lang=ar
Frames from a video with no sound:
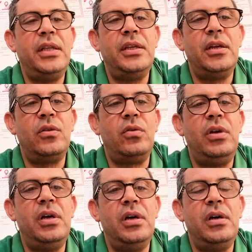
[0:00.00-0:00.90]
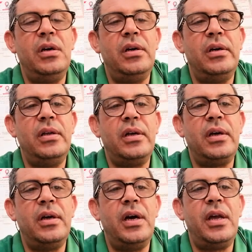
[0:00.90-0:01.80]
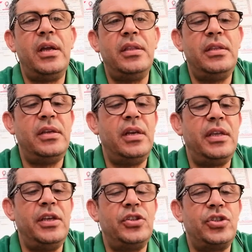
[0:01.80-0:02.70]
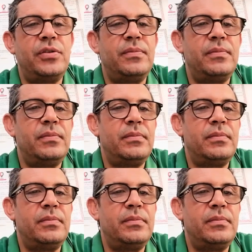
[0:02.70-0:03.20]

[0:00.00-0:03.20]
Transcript: غادي نهضروا على اراضي ديال الجيش